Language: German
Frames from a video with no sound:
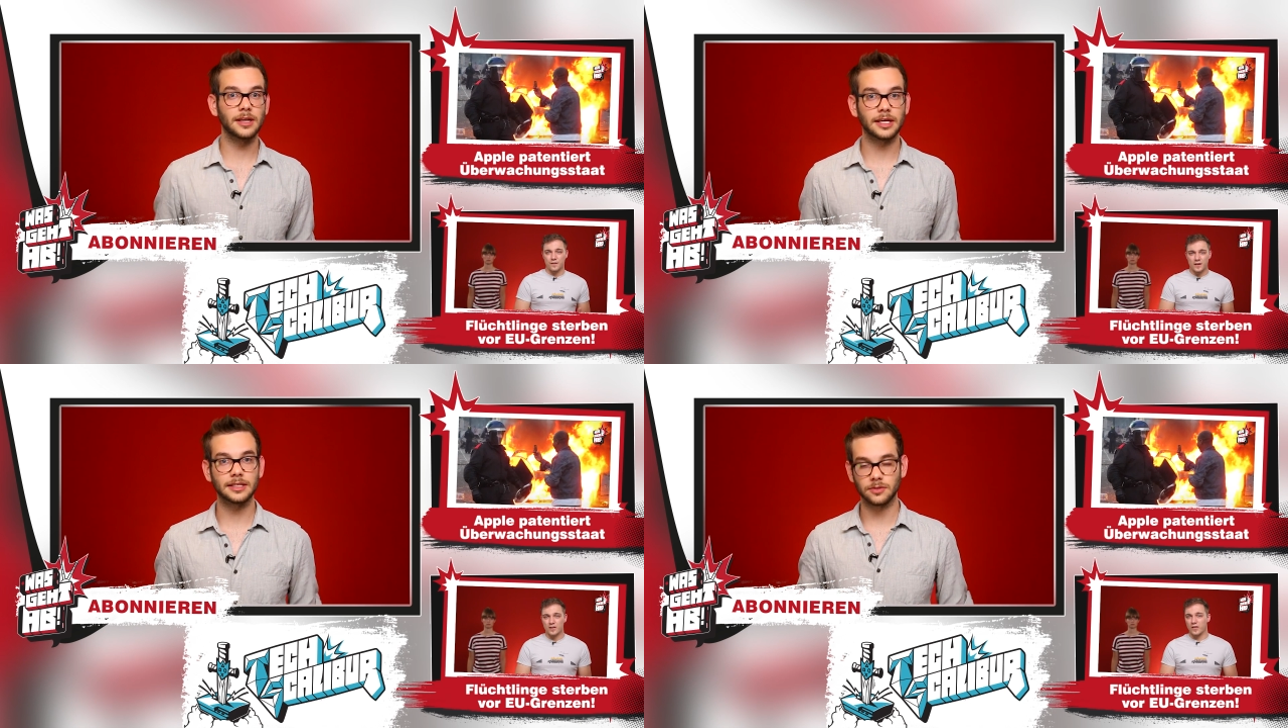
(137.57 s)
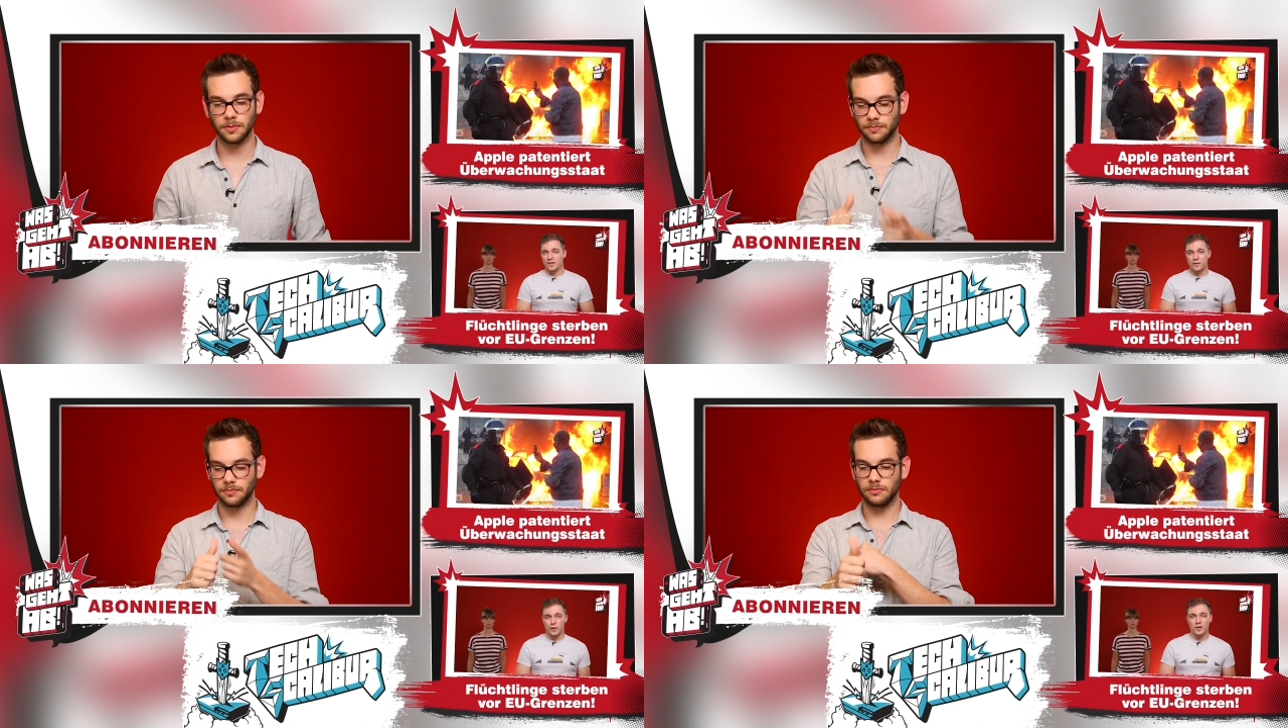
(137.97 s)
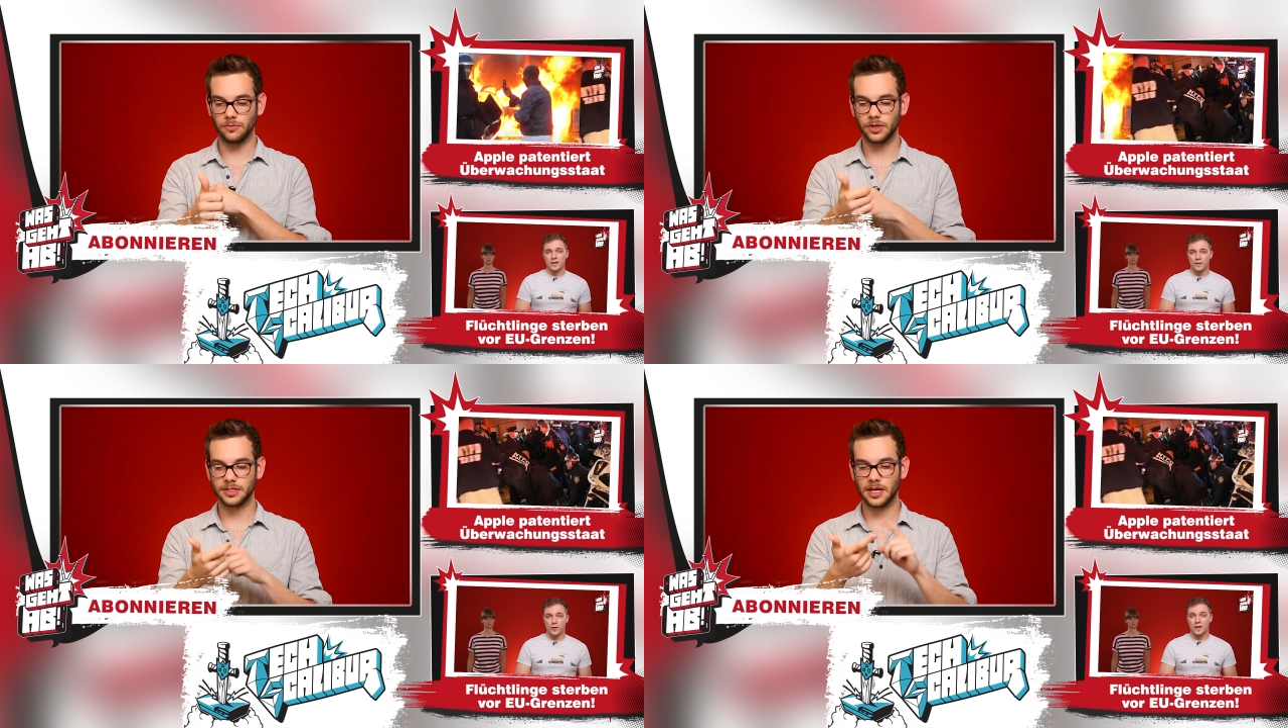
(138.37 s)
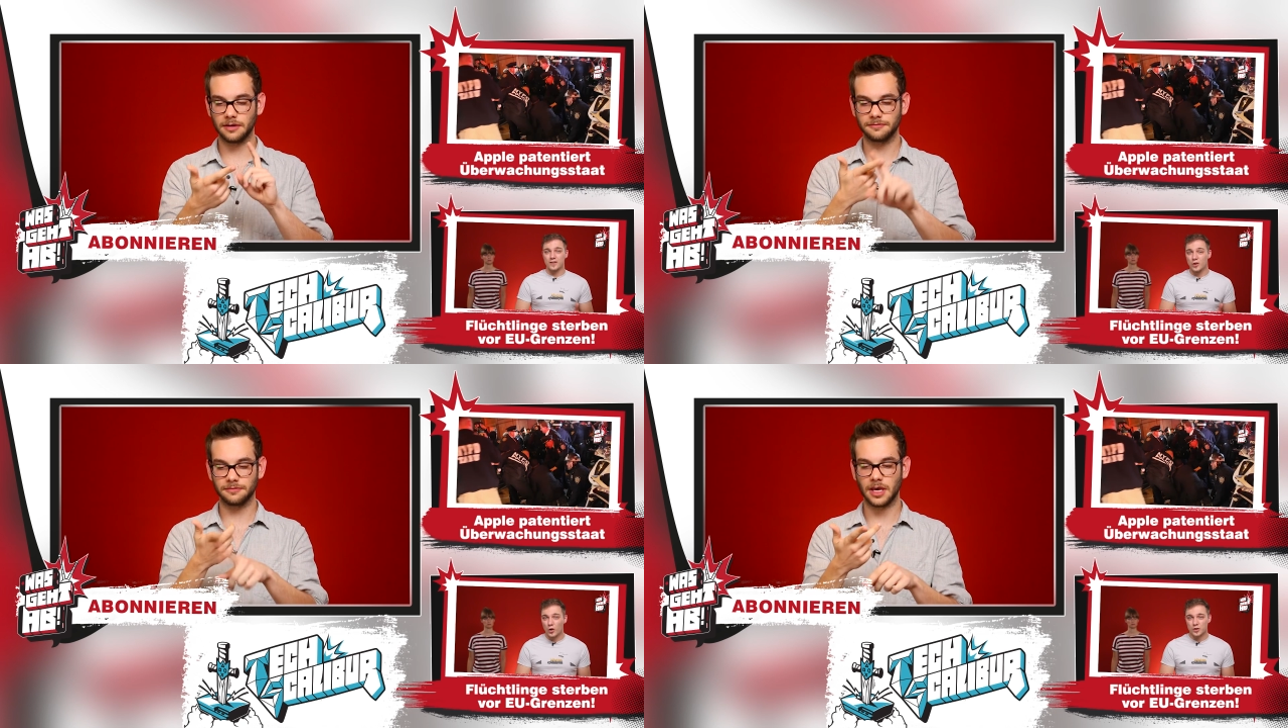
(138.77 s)
da geht es um
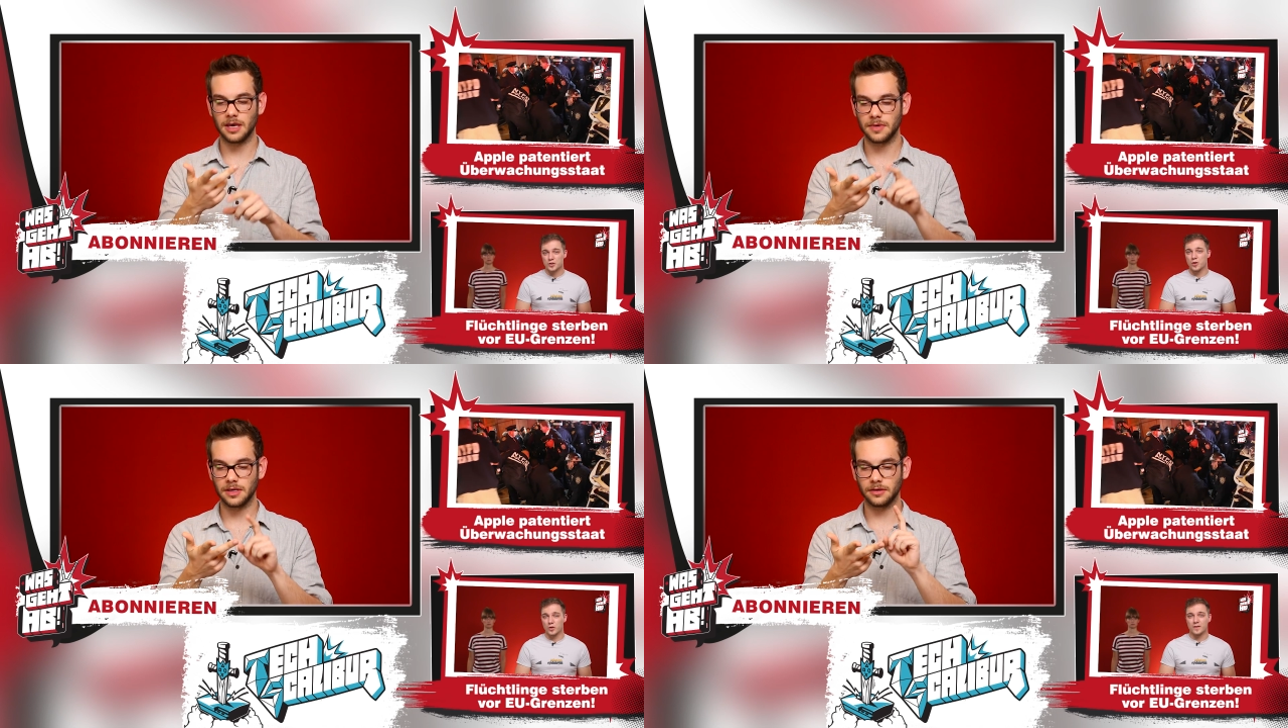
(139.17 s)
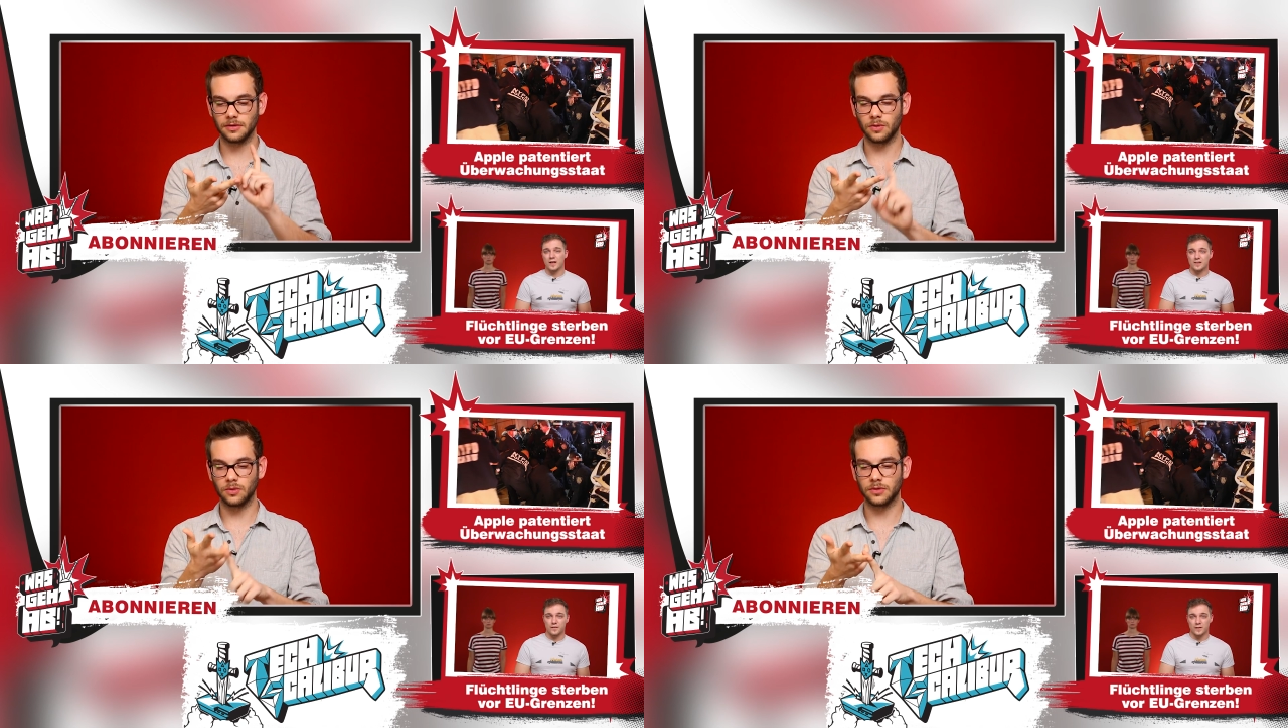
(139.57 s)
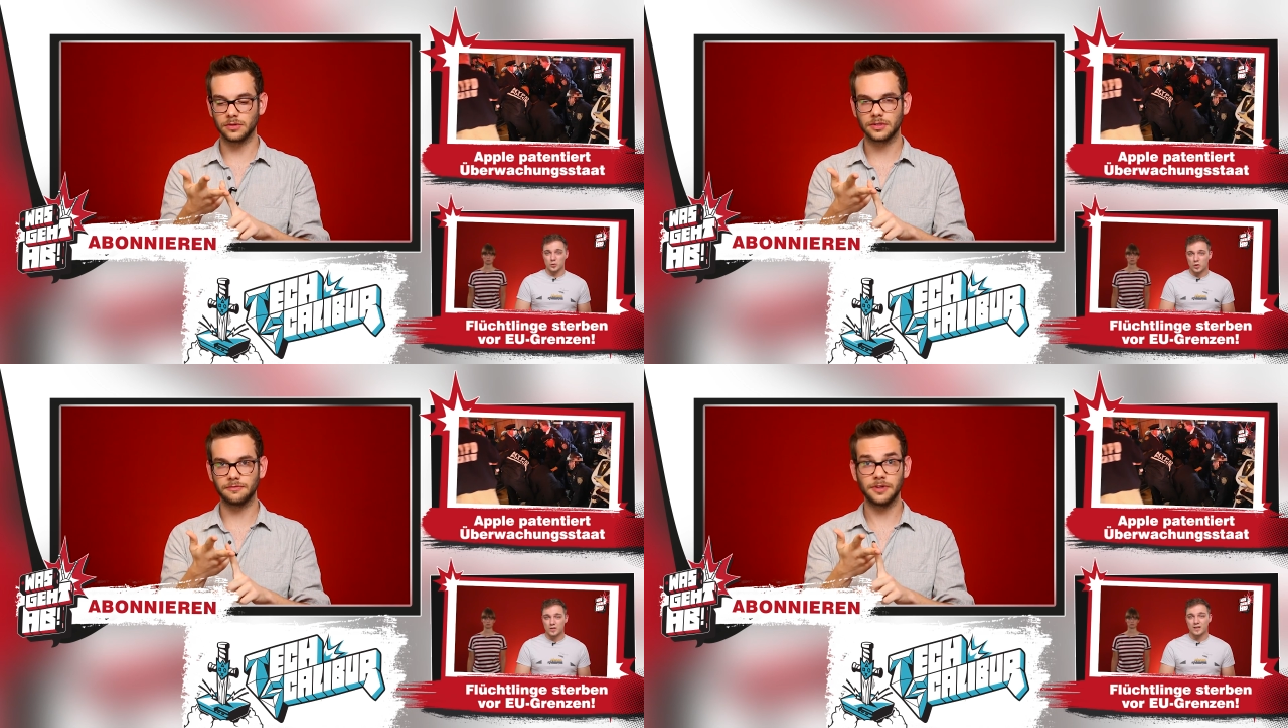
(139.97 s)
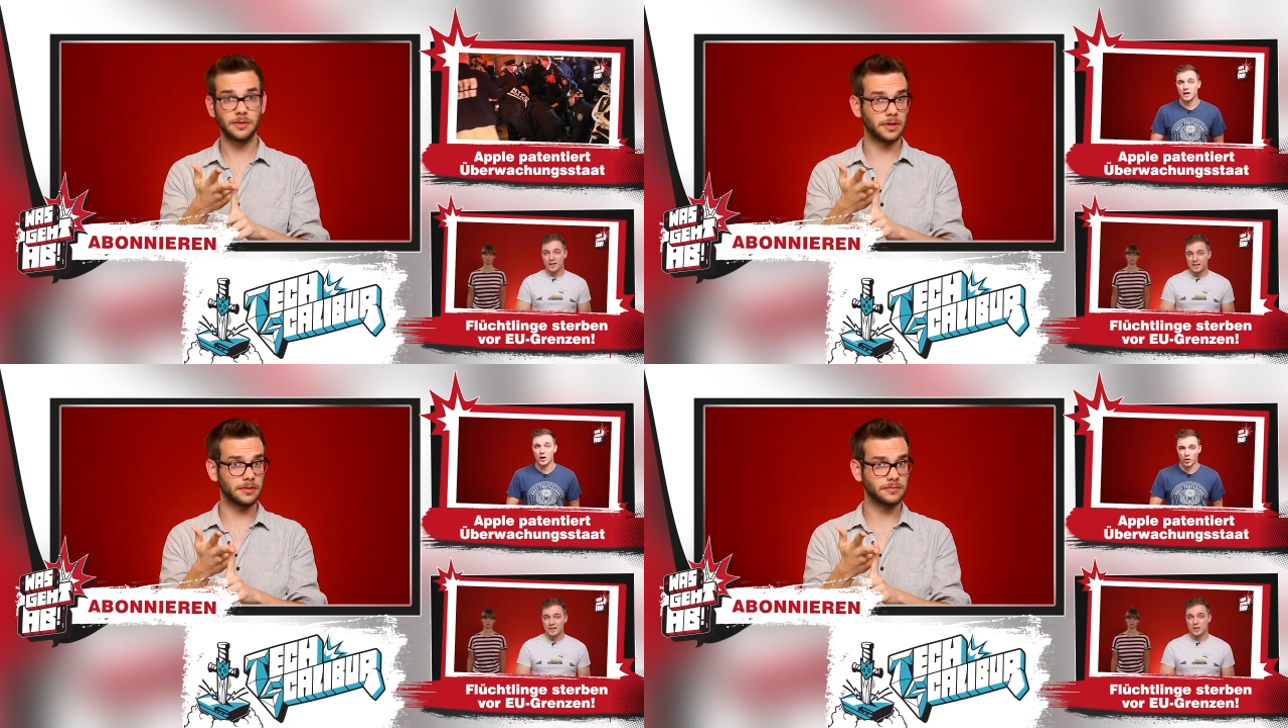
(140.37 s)
Nerdstuff, Gaming und
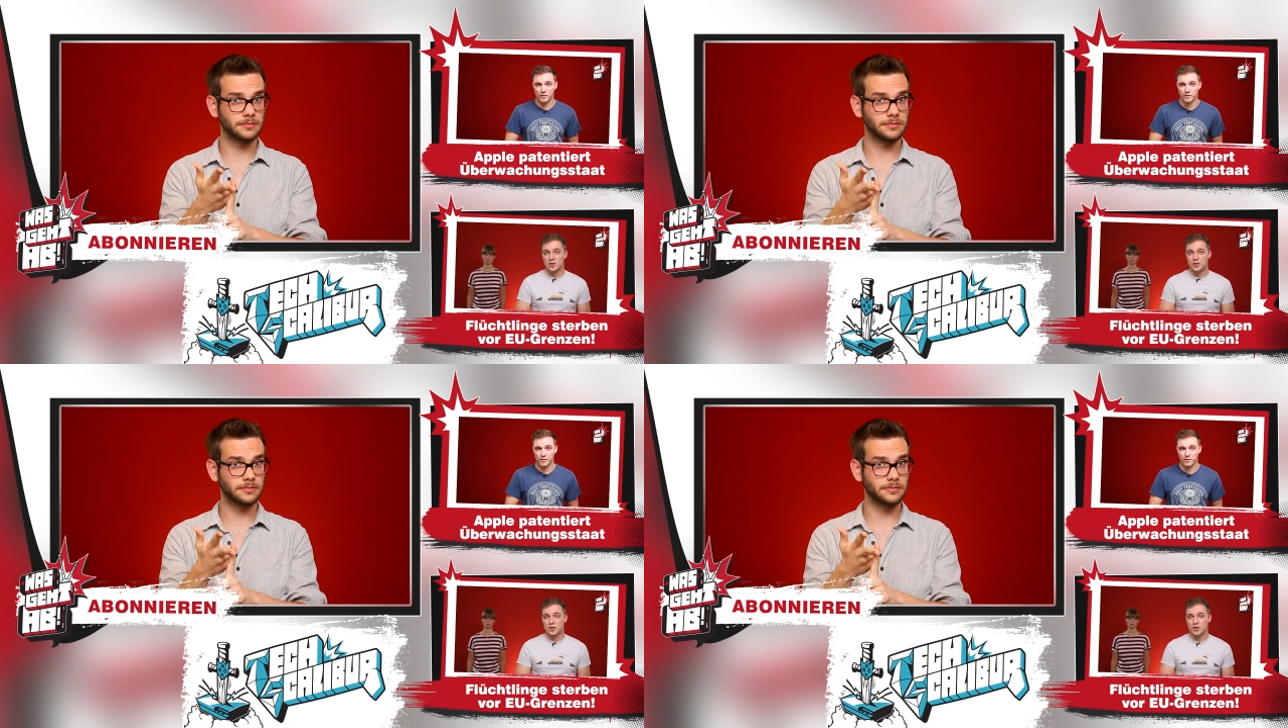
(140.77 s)
Filme.